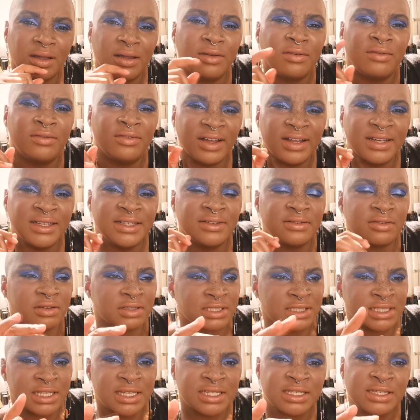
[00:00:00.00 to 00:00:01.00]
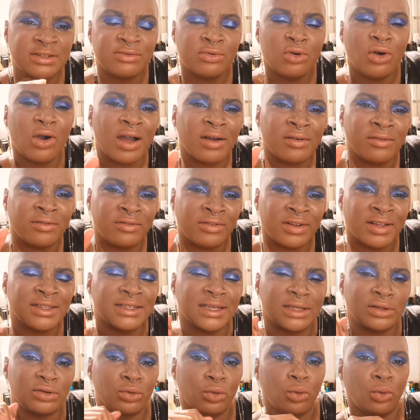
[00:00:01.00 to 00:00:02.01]
20 livres, ce qui équivaut à
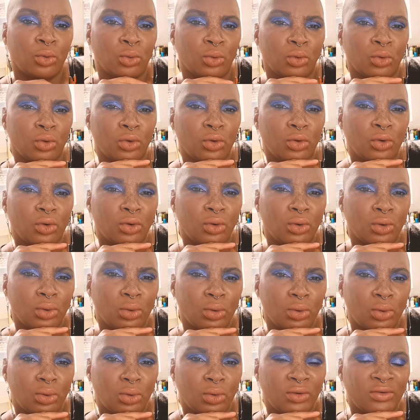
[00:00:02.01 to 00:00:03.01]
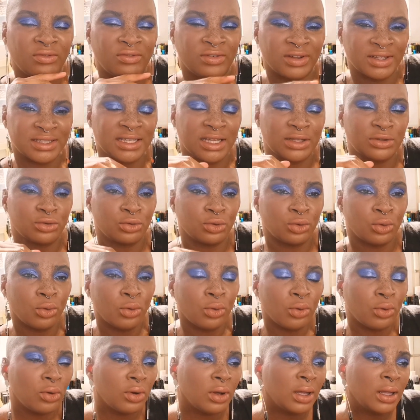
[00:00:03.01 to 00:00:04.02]
24 euros. 24
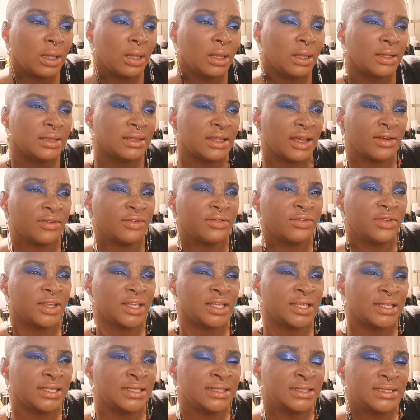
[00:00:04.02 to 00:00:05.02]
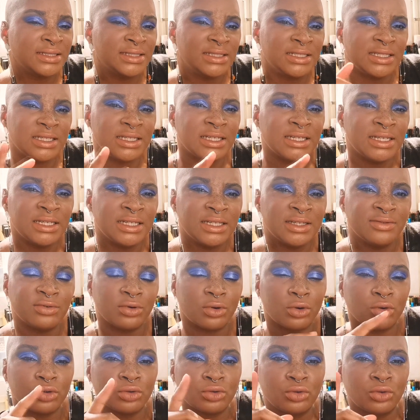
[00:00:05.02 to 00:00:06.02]
euros. Il y avait 10
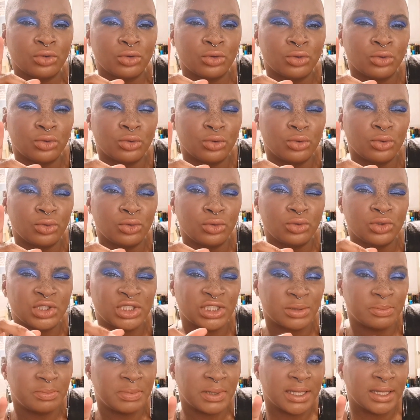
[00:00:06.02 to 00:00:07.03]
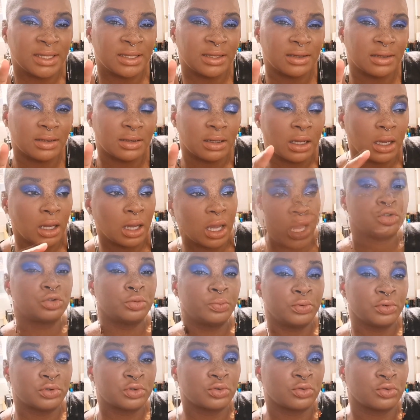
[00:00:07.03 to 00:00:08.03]
livres de shipping. Je
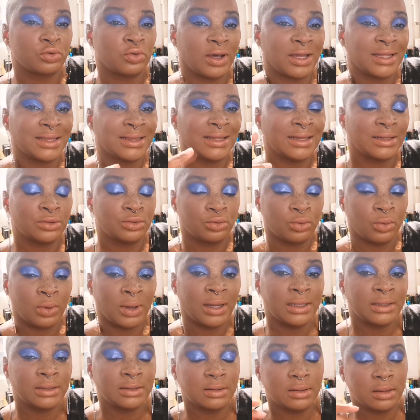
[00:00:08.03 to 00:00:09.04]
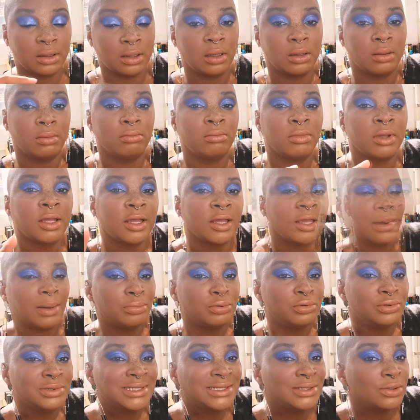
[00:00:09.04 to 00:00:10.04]
suppose qu'on aura de la douane mais
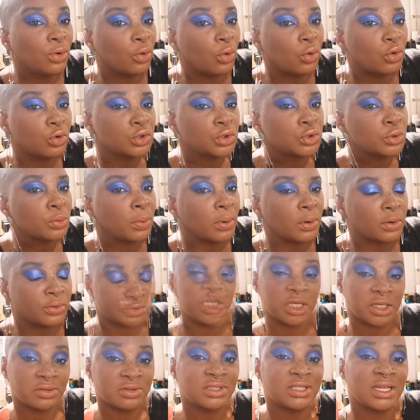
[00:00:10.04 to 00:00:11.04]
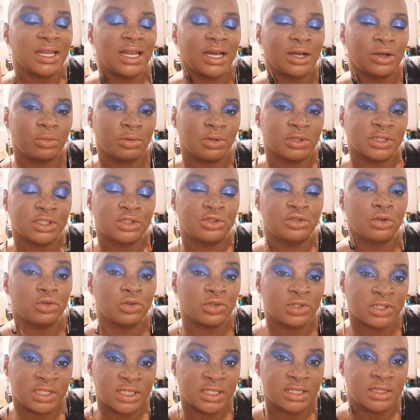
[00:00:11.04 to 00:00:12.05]
plus de 10 euros, je pense. J'ai réussi à la commander sur
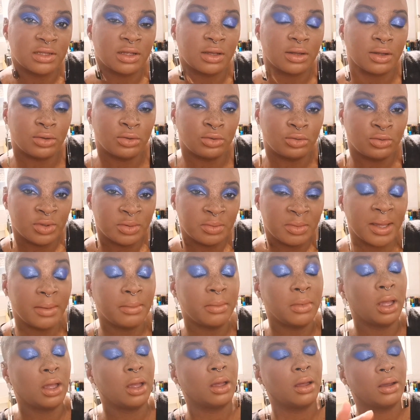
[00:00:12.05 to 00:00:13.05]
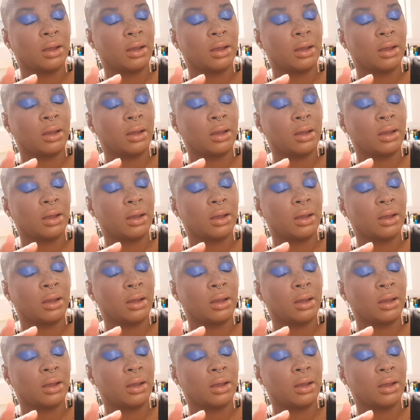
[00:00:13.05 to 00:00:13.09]
le site lui-même,